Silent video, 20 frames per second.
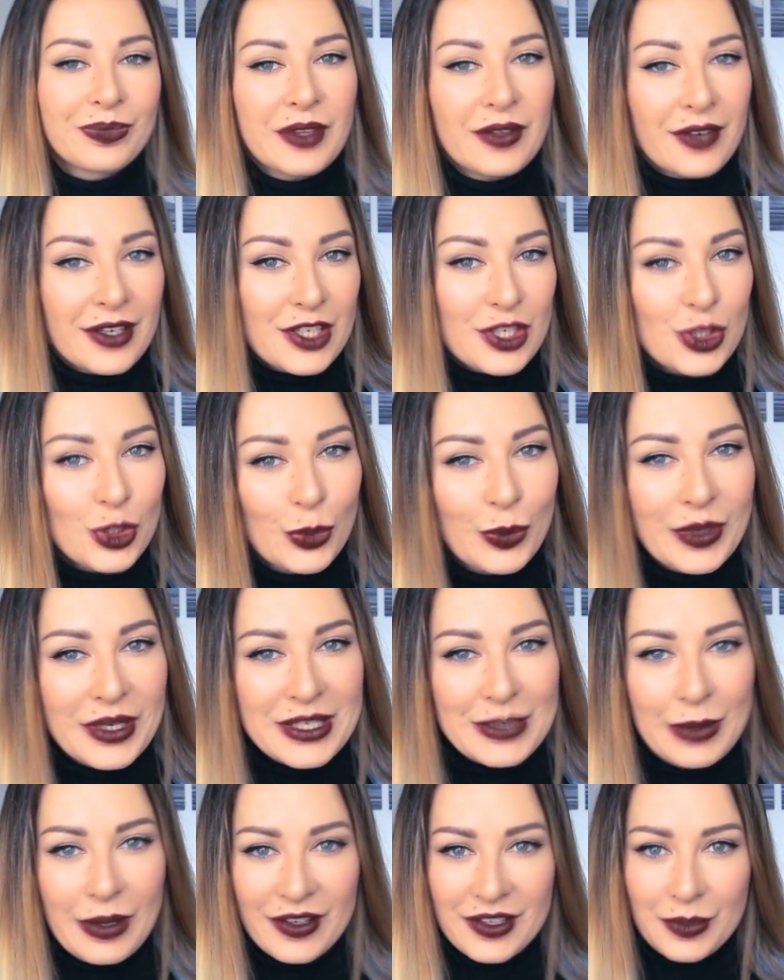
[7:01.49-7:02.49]
Давайте, чтобы
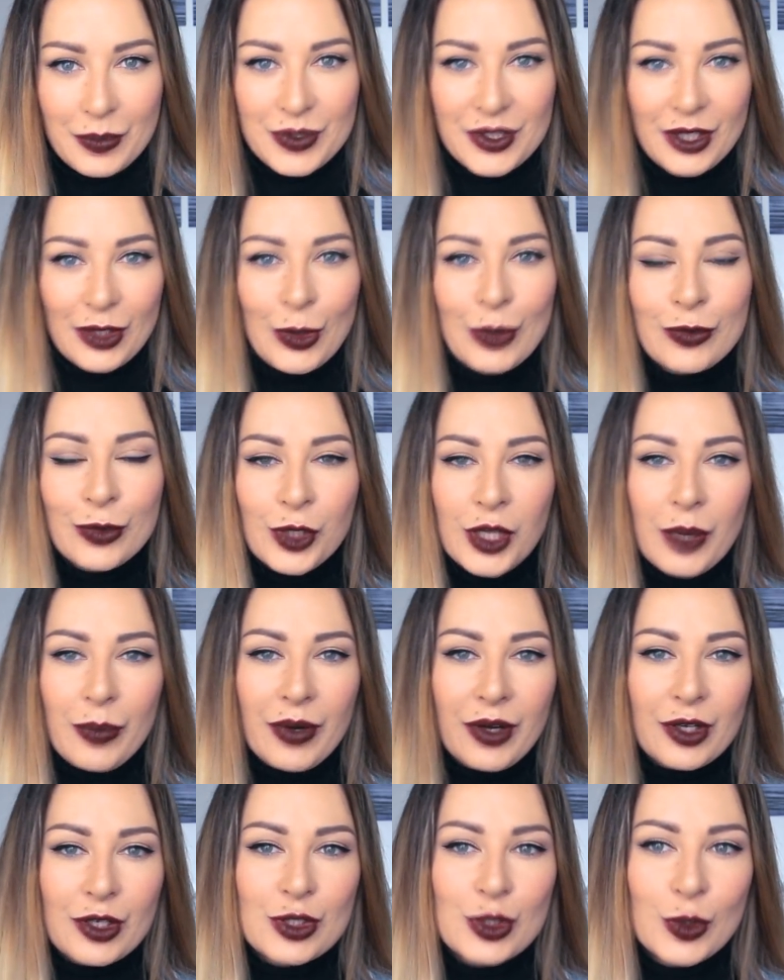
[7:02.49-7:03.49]
разбавить обстановку, я
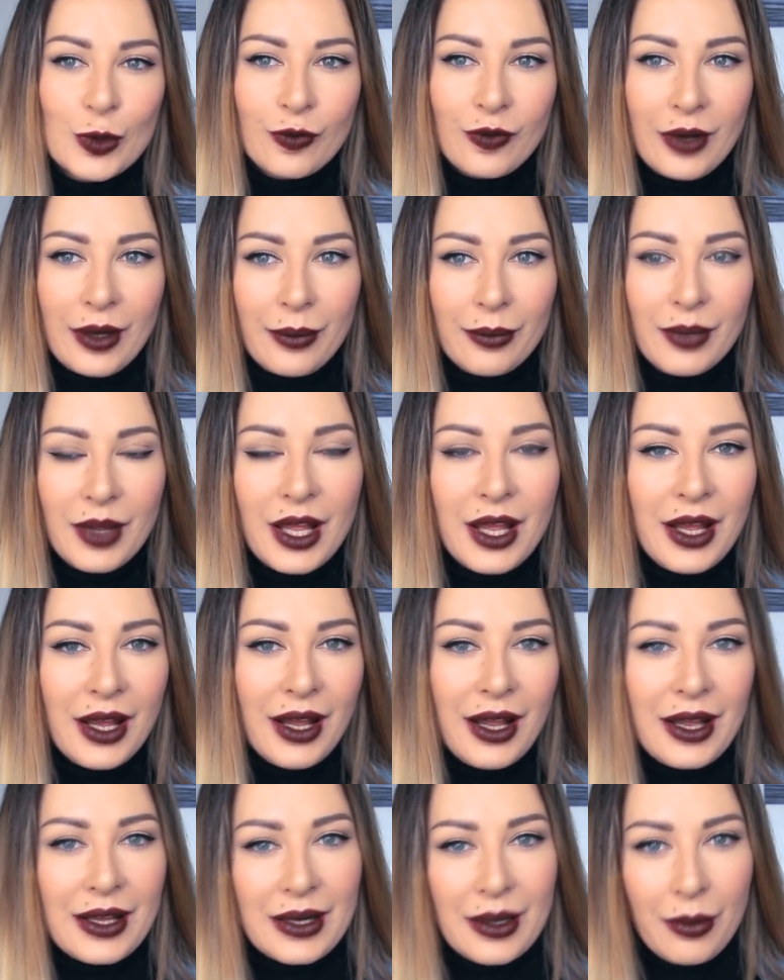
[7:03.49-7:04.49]
покажу вам
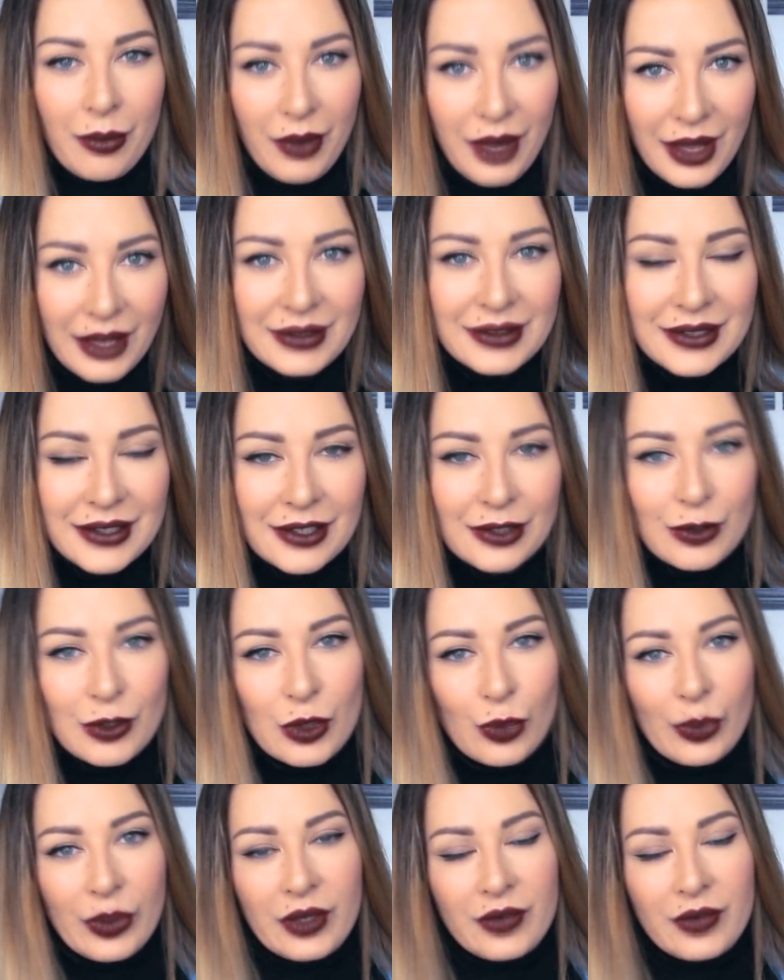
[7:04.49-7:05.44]
аромат, который